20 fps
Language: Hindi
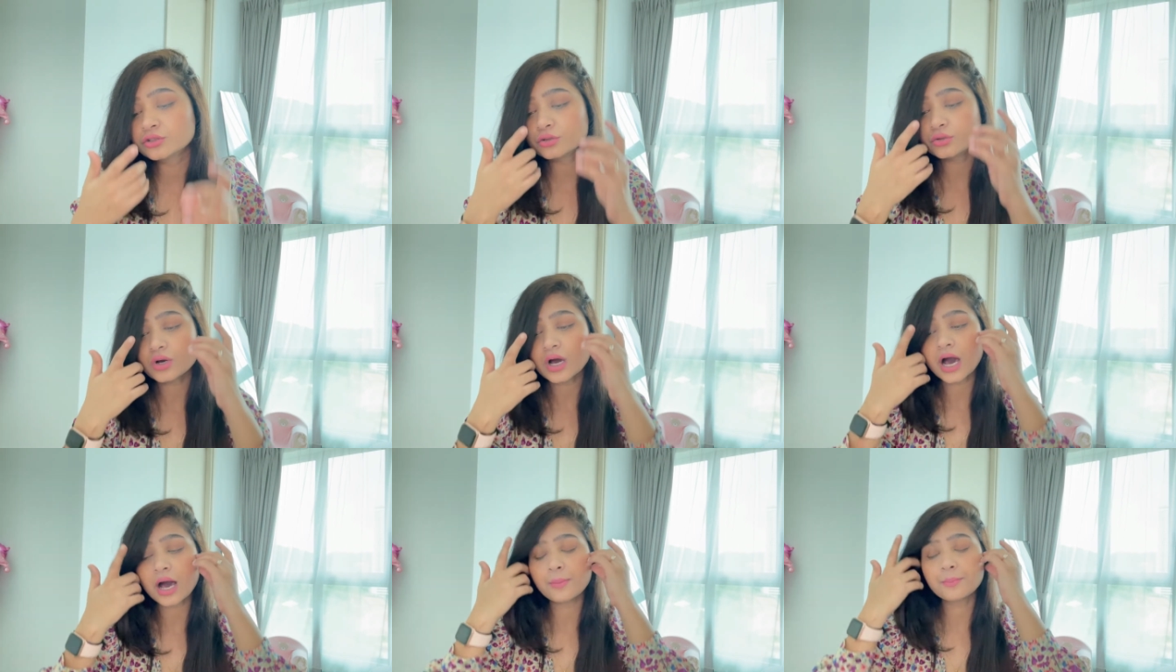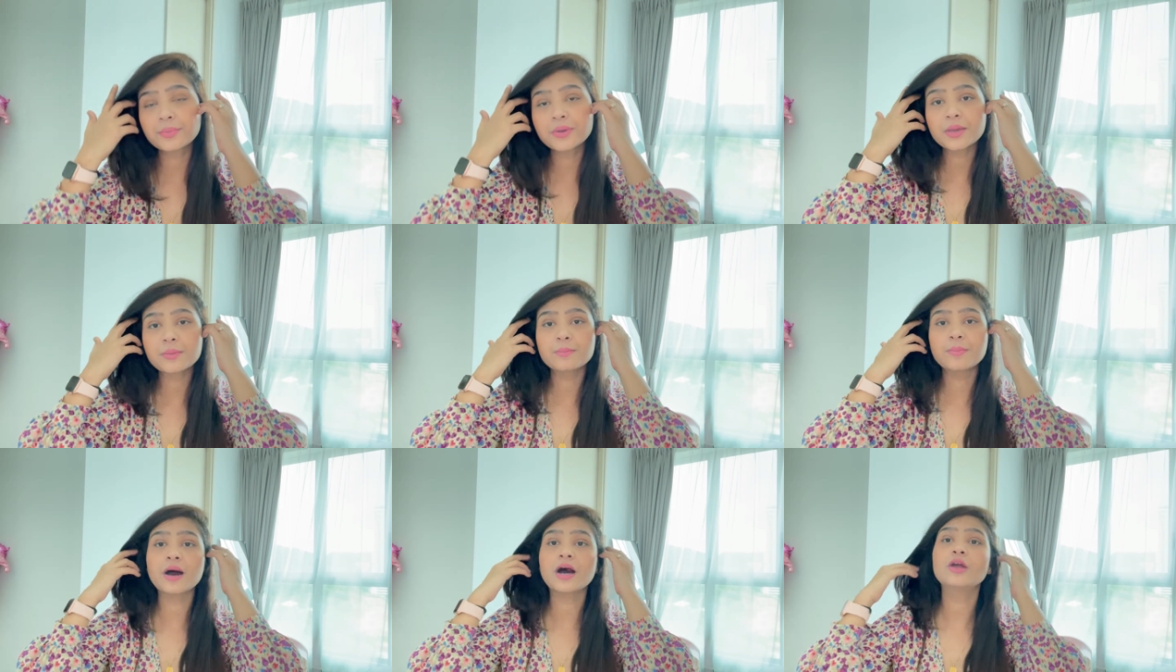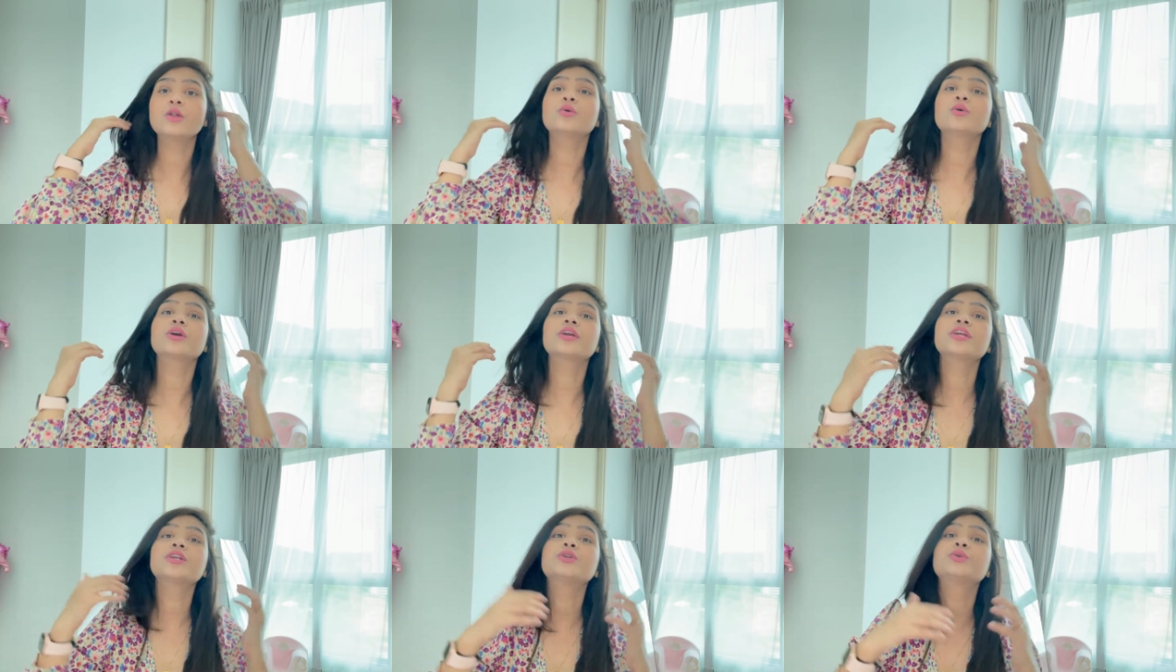तो आपके बालों
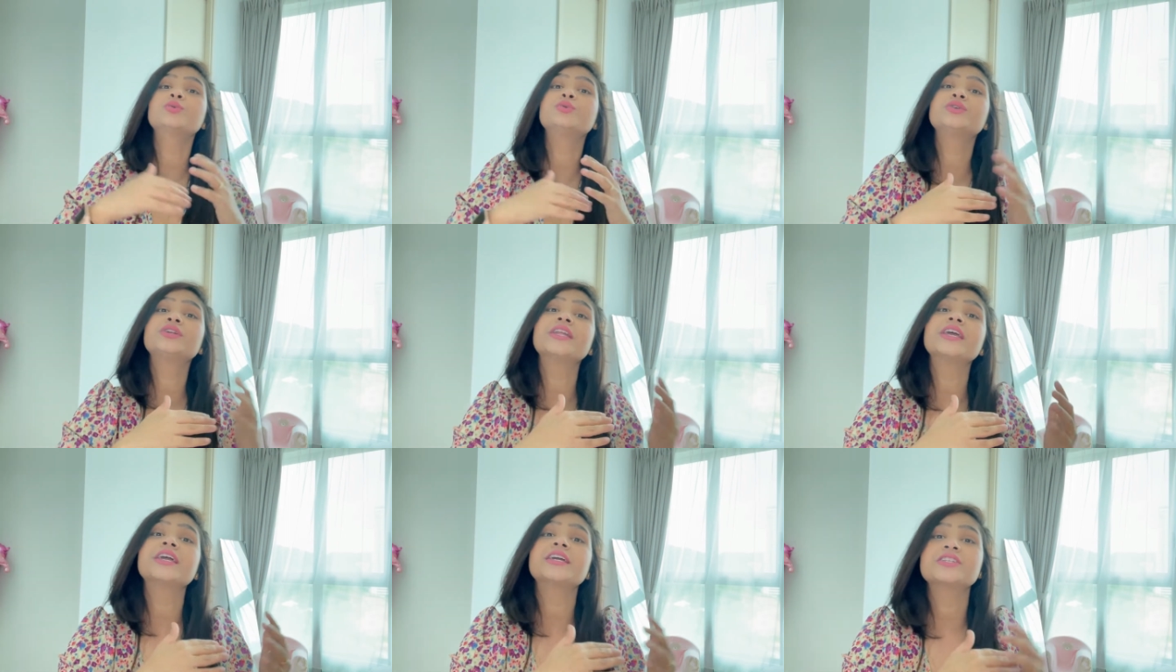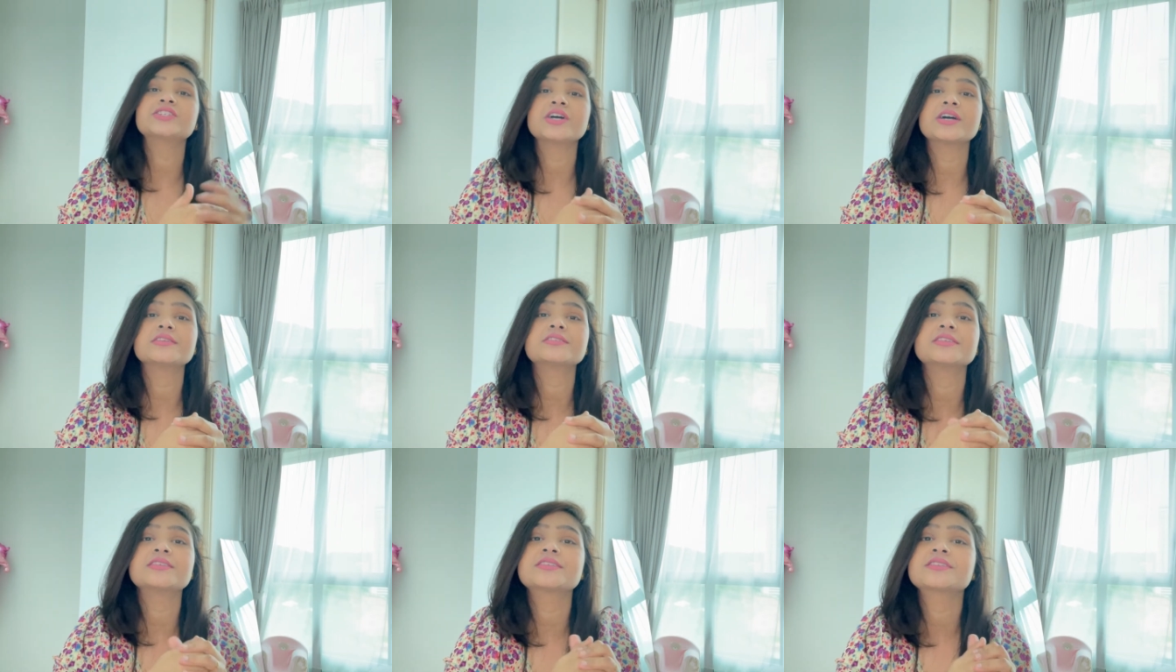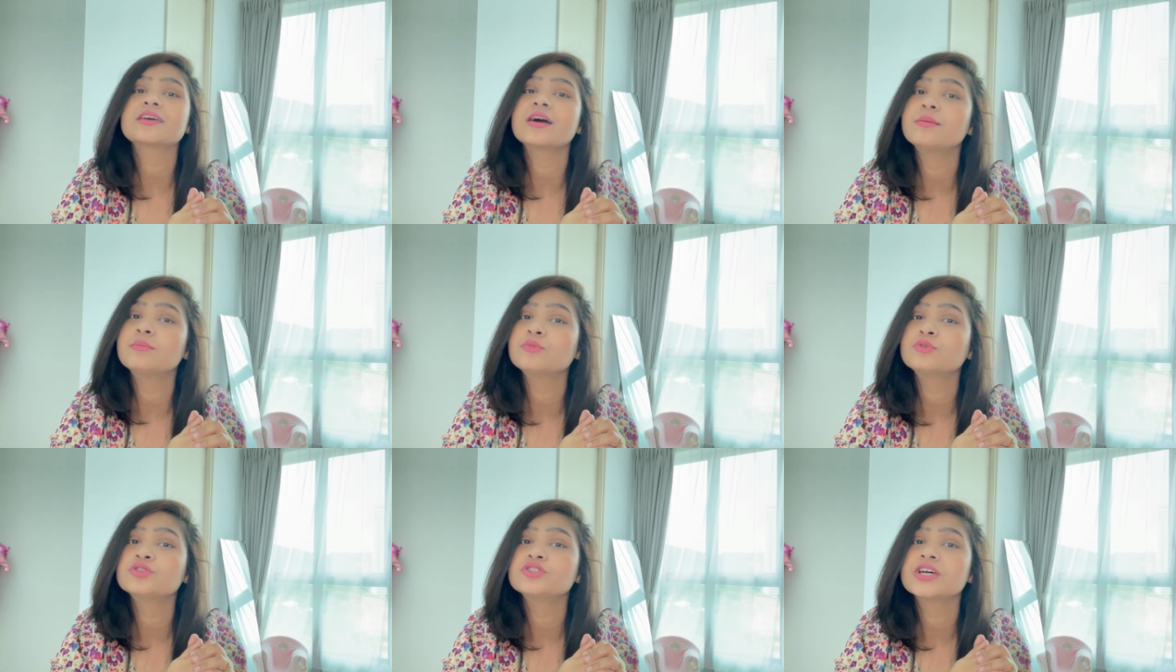के टूटने के चांसेस
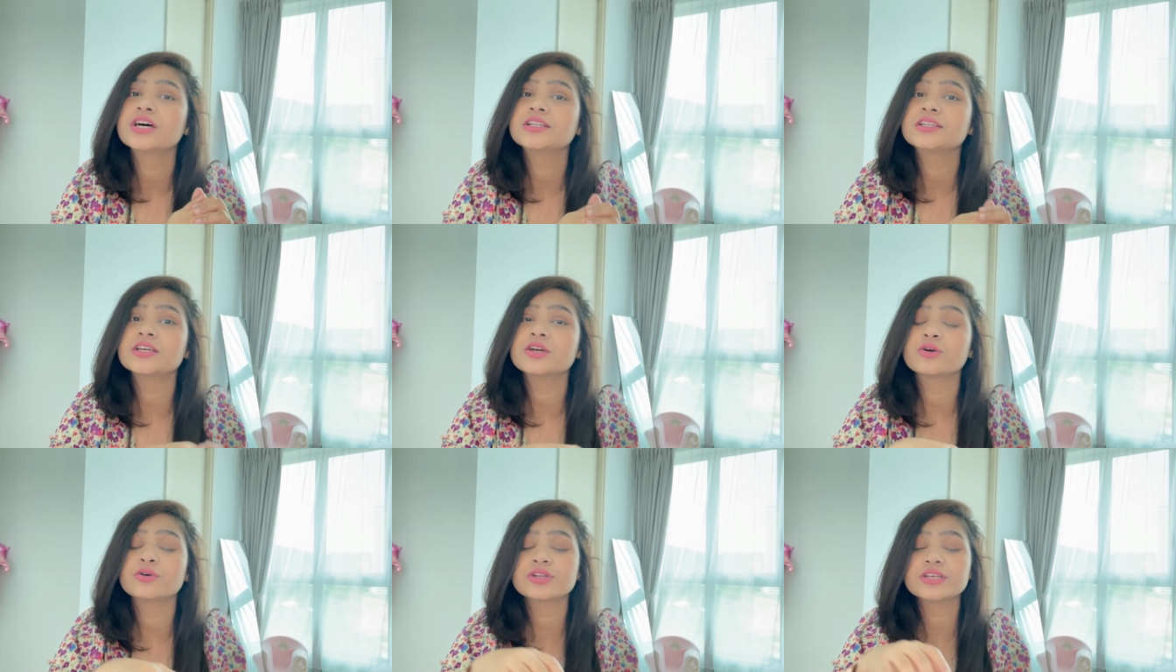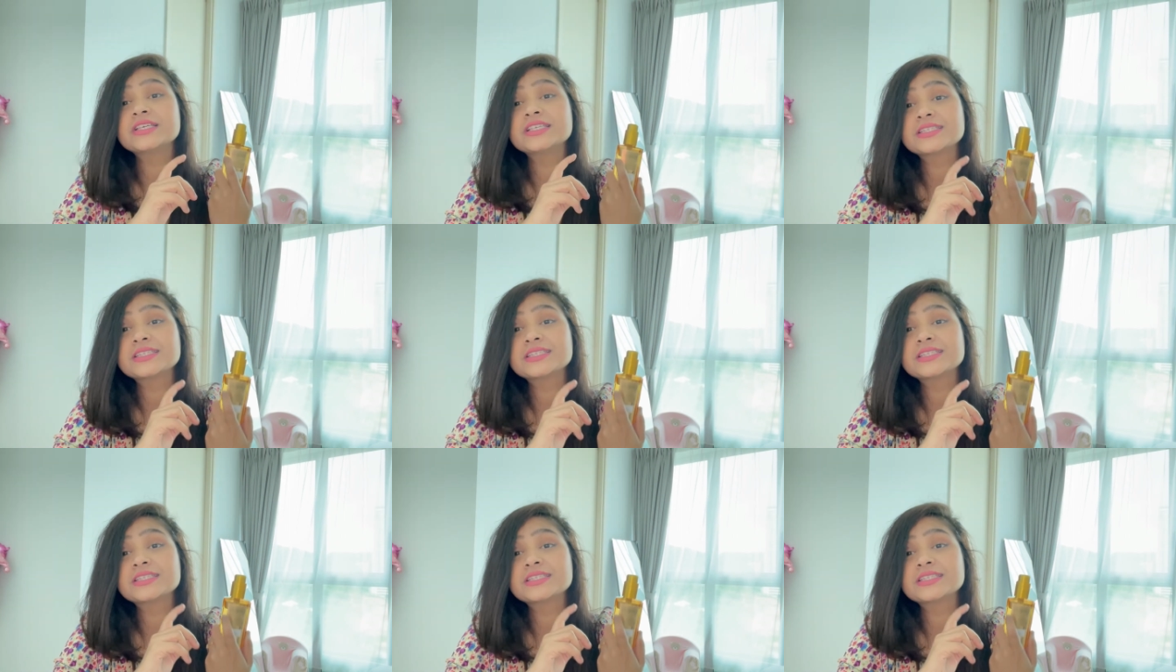कम हो जाते हैं और